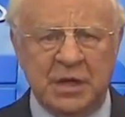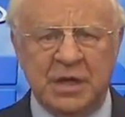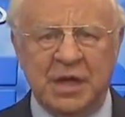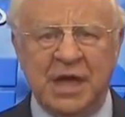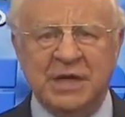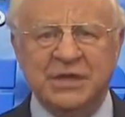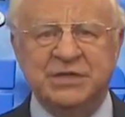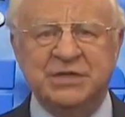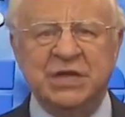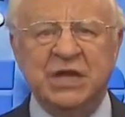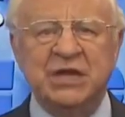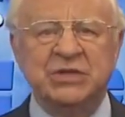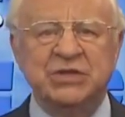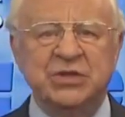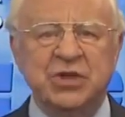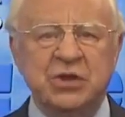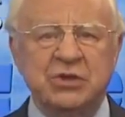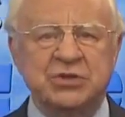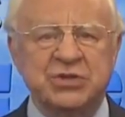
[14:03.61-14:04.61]
et enseignent à
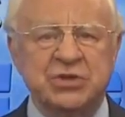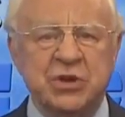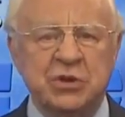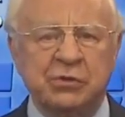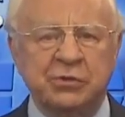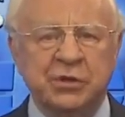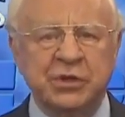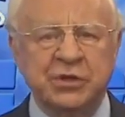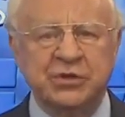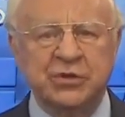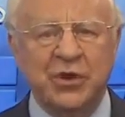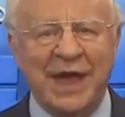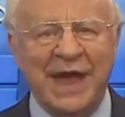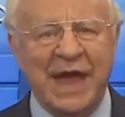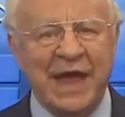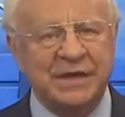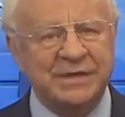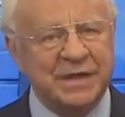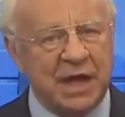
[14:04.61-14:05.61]
leurs enfants à
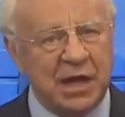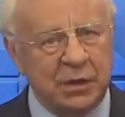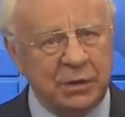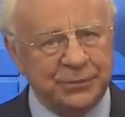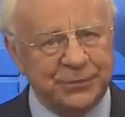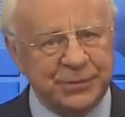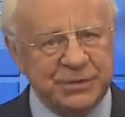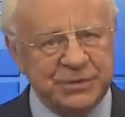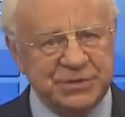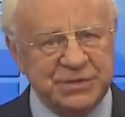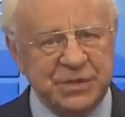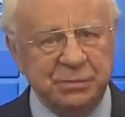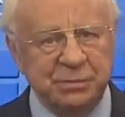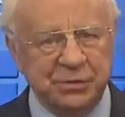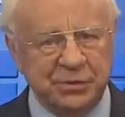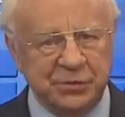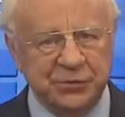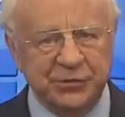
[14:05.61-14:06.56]
suivre ces symboles du mal.